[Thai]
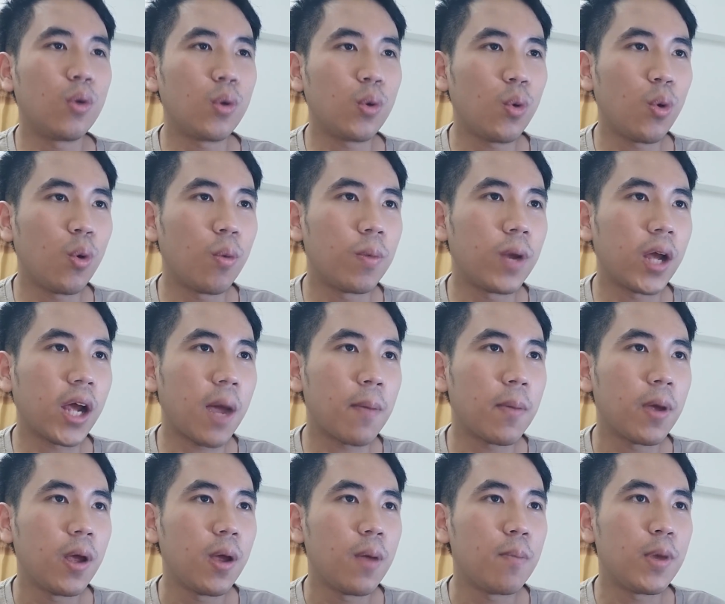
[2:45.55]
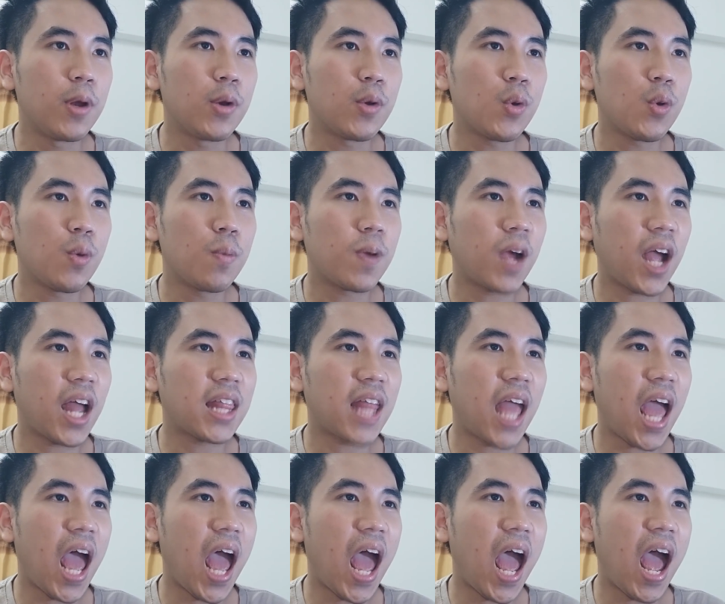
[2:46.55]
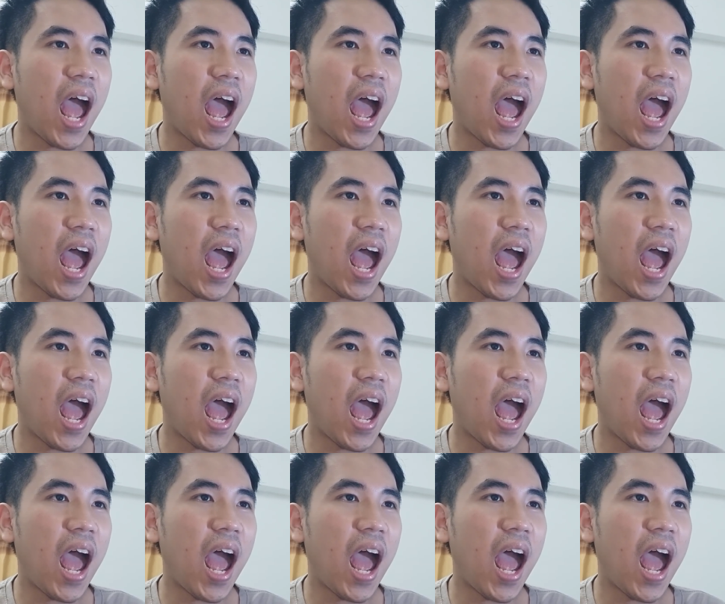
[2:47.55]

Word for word: รูปนะครับ เป็นรูปคาถา